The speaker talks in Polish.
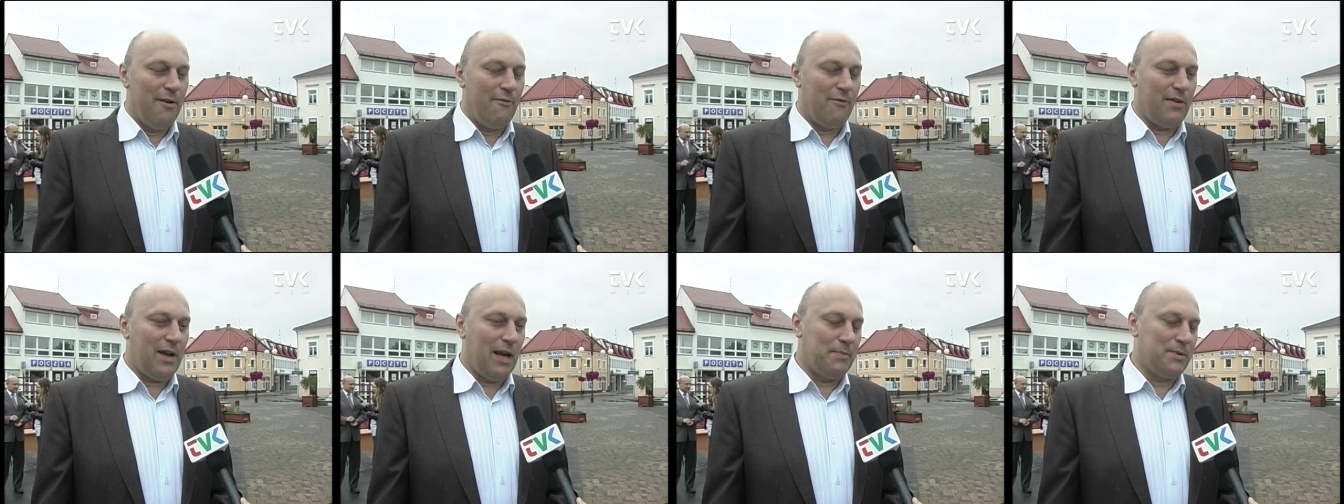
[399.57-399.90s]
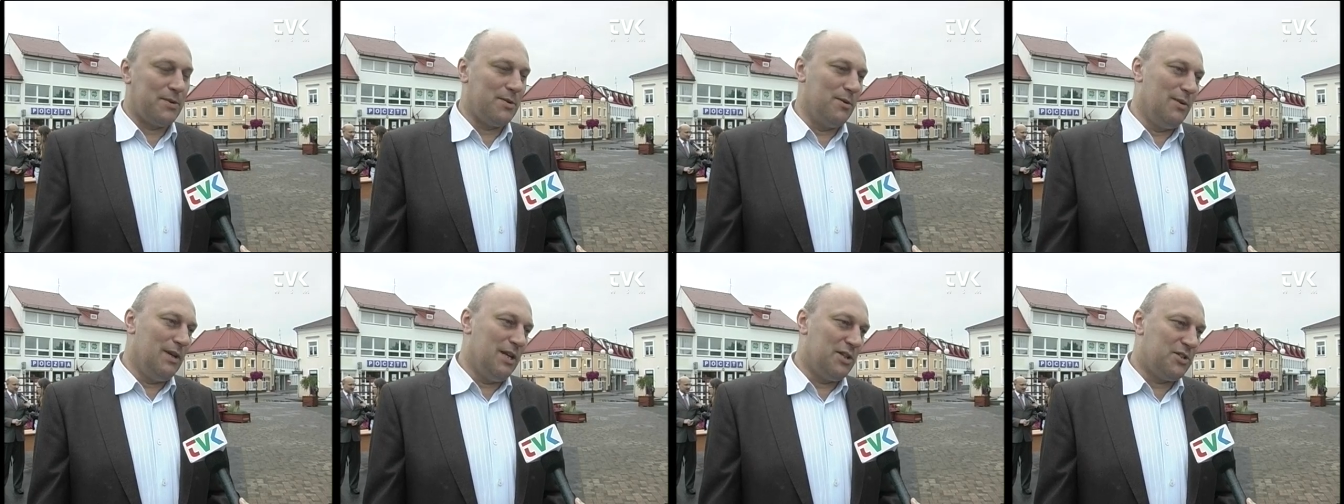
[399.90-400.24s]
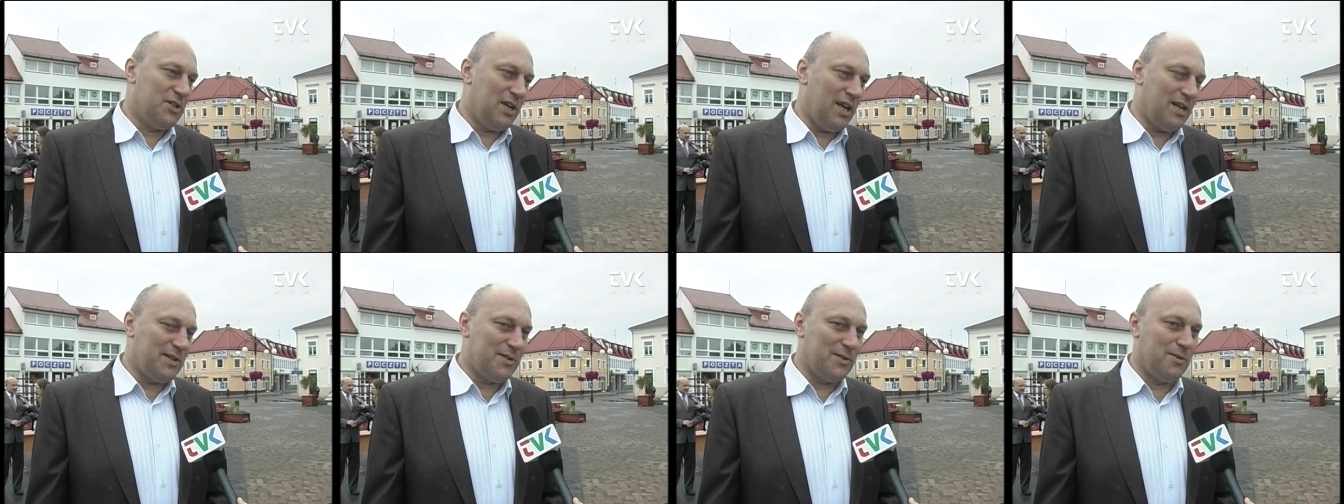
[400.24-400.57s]
w kapsule
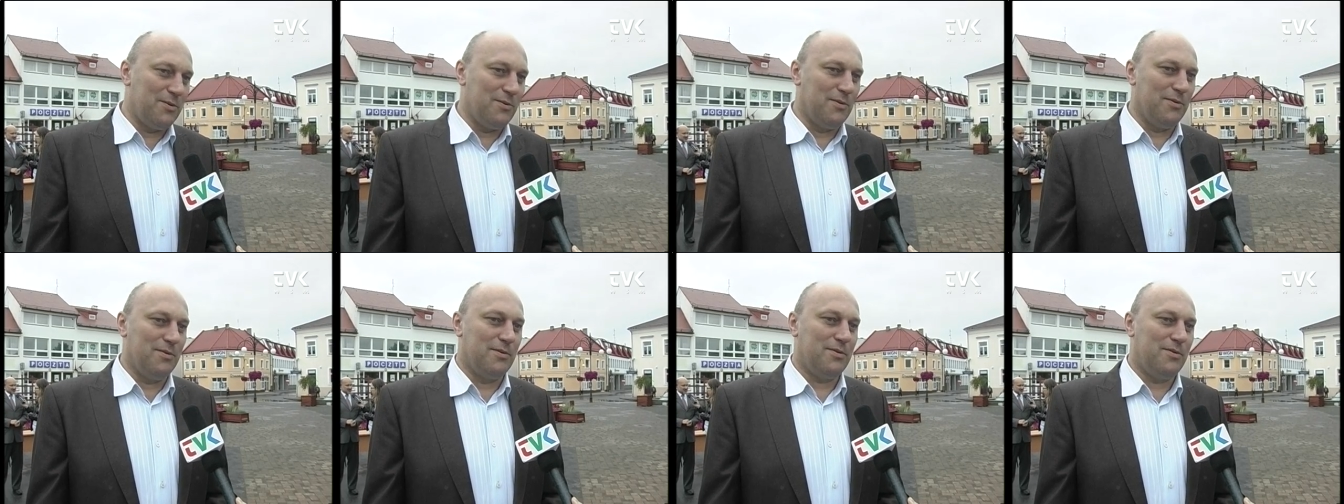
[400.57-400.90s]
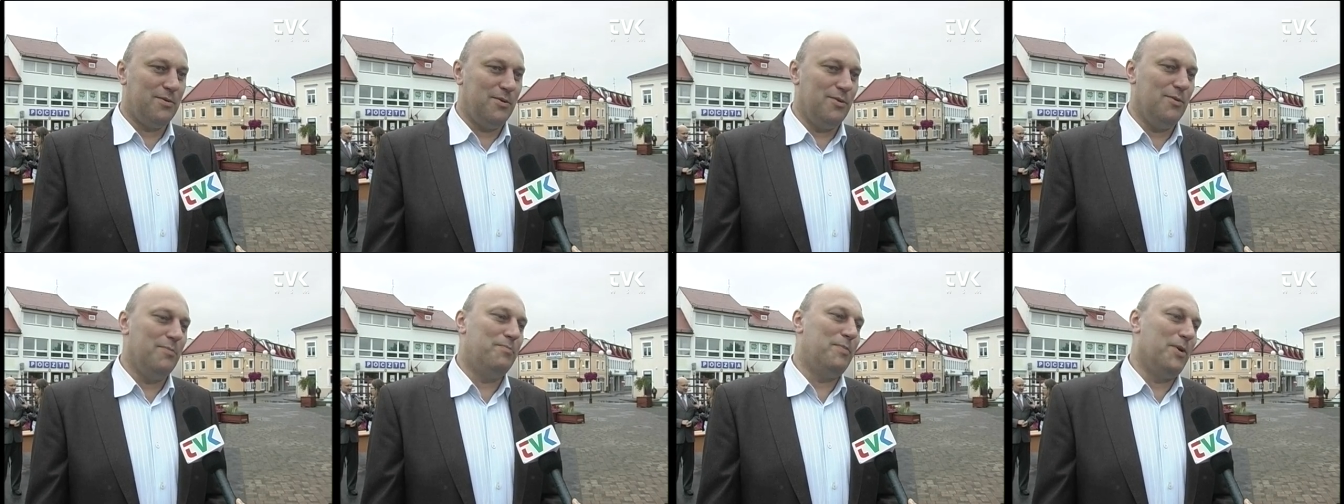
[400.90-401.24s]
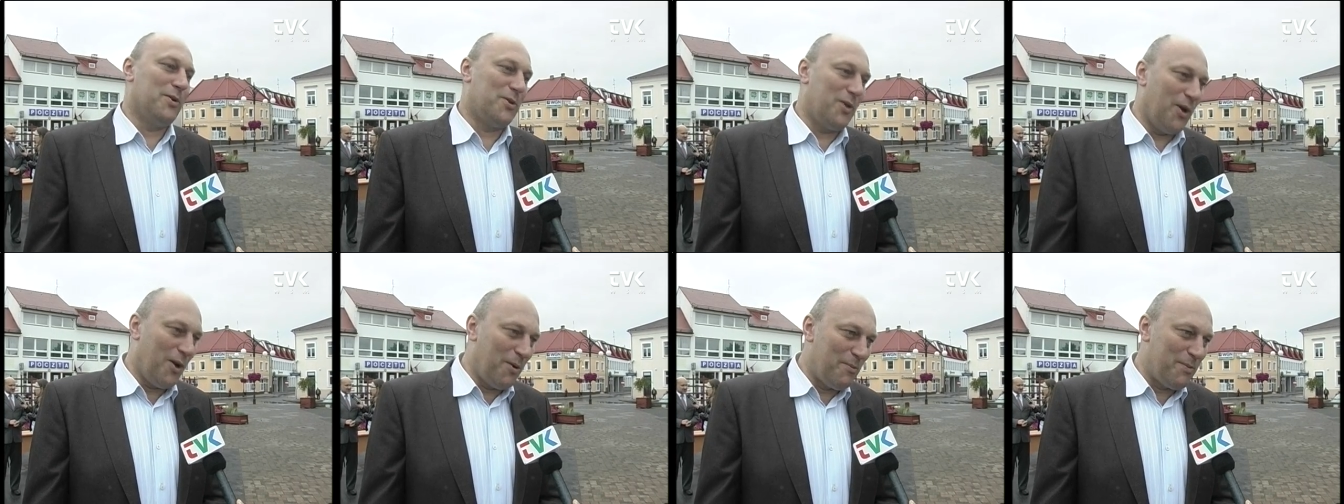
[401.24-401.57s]
czasu ku
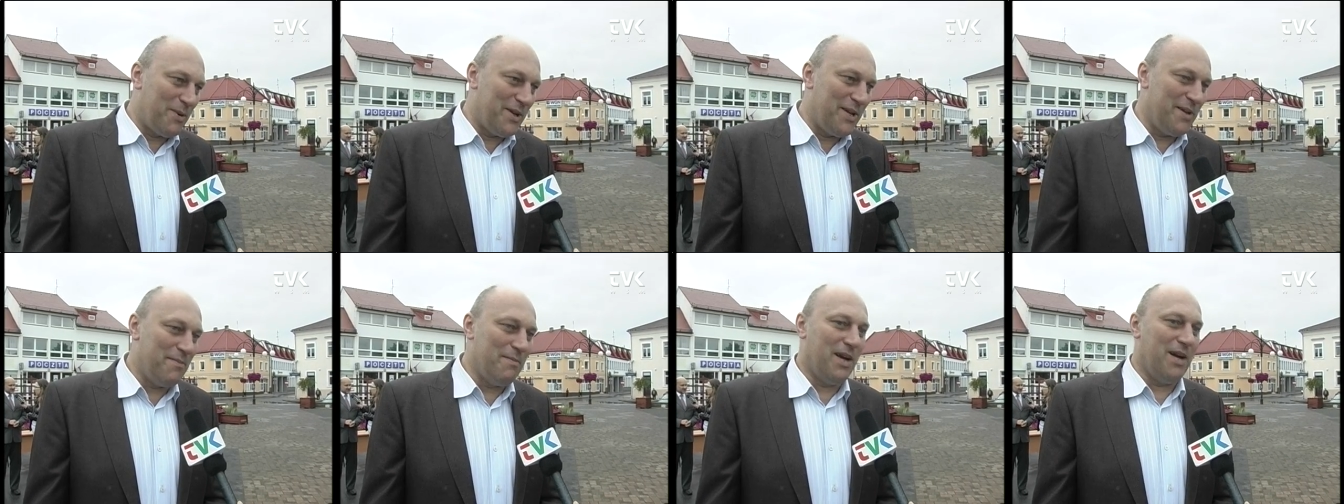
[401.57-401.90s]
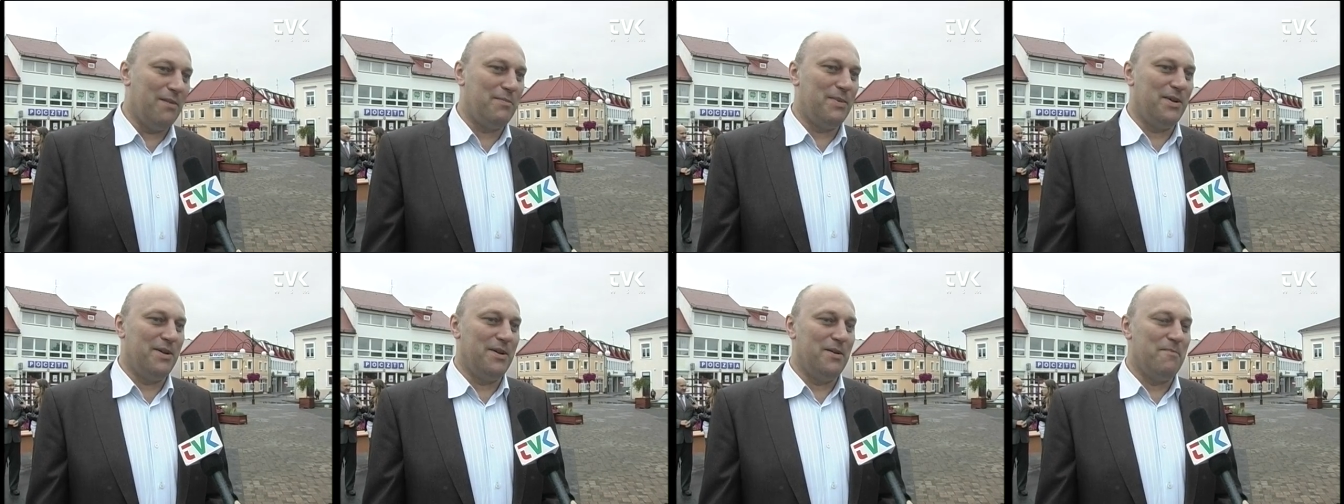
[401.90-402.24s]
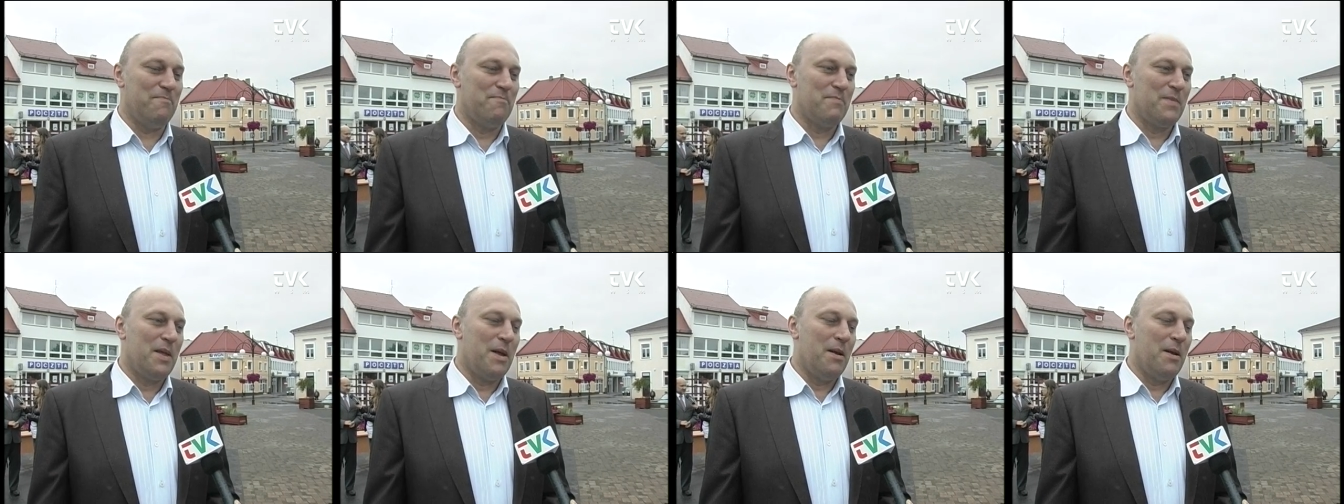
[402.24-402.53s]
potomnym, aby